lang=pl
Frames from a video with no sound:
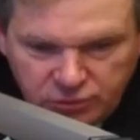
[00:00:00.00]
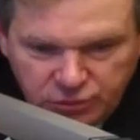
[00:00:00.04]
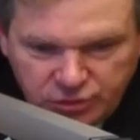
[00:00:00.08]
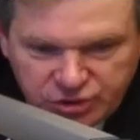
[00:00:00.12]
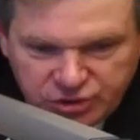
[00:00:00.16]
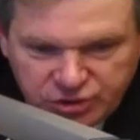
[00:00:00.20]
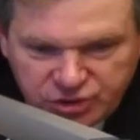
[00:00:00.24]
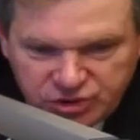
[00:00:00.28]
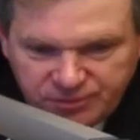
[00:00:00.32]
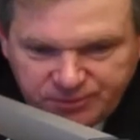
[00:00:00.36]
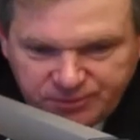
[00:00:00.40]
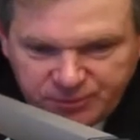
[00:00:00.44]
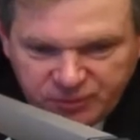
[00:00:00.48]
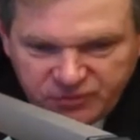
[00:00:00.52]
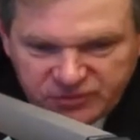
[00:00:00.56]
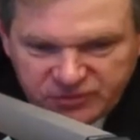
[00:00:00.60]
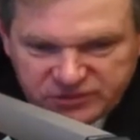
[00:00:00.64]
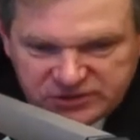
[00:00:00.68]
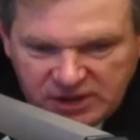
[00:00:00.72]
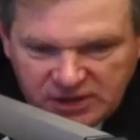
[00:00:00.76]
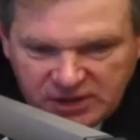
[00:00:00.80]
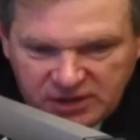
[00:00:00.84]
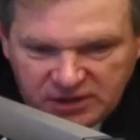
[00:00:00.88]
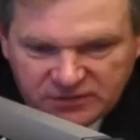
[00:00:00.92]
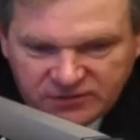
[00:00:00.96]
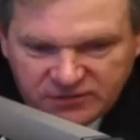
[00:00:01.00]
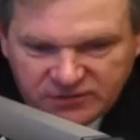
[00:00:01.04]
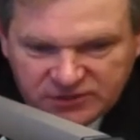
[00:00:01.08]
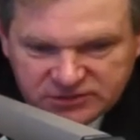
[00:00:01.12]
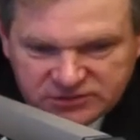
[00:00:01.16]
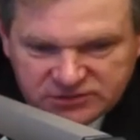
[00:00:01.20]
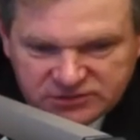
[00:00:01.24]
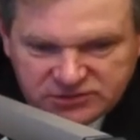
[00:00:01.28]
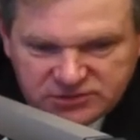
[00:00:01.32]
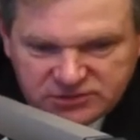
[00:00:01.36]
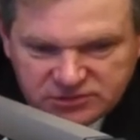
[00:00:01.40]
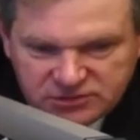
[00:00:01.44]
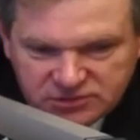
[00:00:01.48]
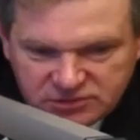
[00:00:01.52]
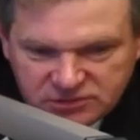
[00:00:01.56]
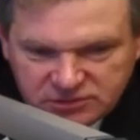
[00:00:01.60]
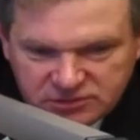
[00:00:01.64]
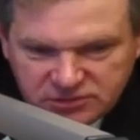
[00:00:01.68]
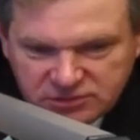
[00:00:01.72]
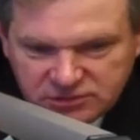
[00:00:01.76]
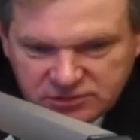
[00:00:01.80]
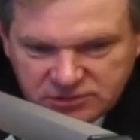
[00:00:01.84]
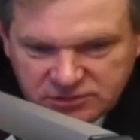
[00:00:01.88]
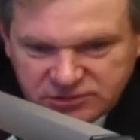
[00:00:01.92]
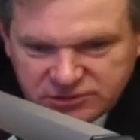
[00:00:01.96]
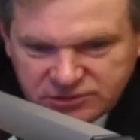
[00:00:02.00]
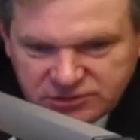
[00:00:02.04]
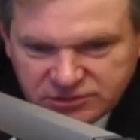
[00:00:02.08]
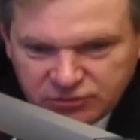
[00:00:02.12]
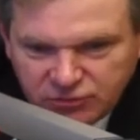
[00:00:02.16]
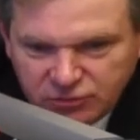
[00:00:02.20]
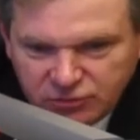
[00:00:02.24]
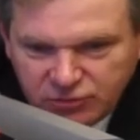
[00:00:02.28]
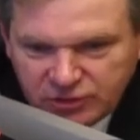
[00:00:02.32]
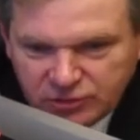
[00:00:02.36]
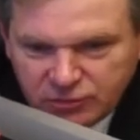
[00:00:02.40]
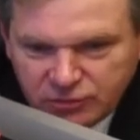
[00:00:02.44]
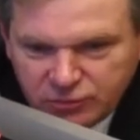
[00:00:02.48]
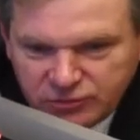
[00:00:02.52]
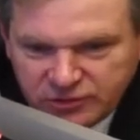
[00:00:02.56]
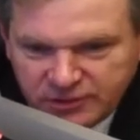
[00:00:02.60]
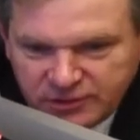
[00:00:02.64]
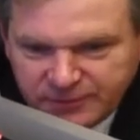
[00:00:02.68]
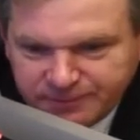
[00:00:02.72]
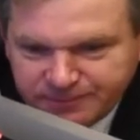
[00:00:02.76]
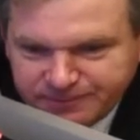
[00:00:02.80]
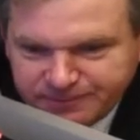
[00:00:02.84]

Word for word: logicznie Sejmu. powiedziała, więc y, się dogaduję.